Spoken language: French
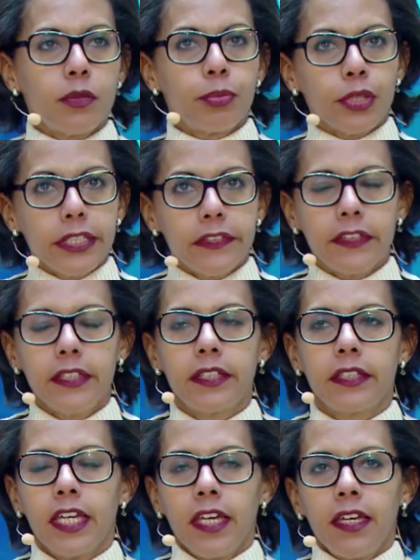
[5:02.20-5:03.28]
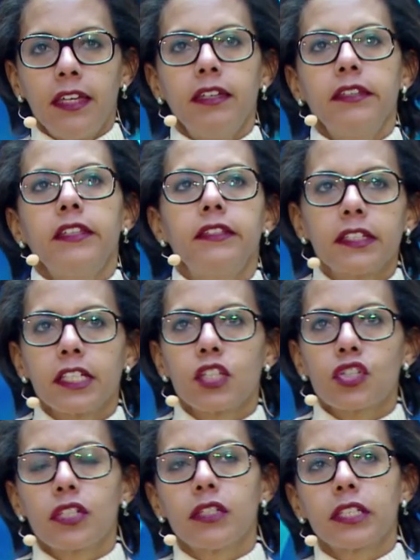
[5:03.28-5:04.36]
politiques euh, des
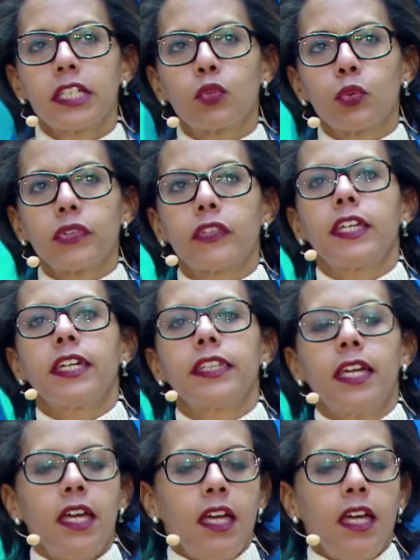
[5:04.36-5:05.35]
dirigeants, qui concernent